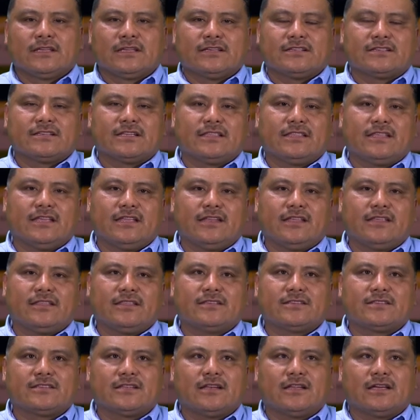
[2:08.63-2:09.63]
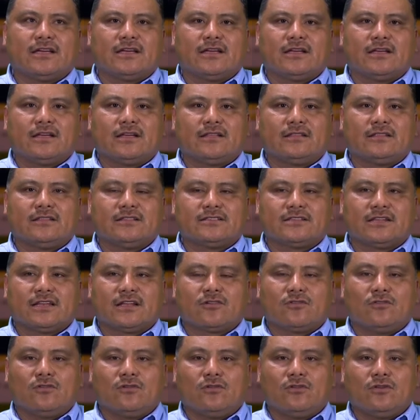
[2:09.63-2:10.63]
que se tiene desde la, desde
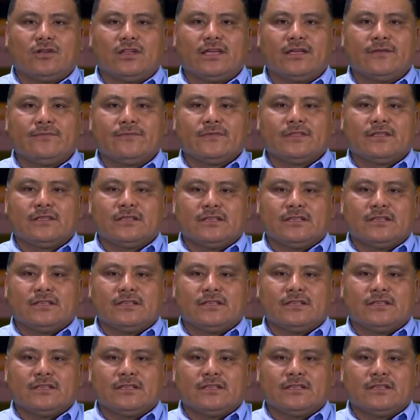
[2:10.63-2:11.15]
la colonia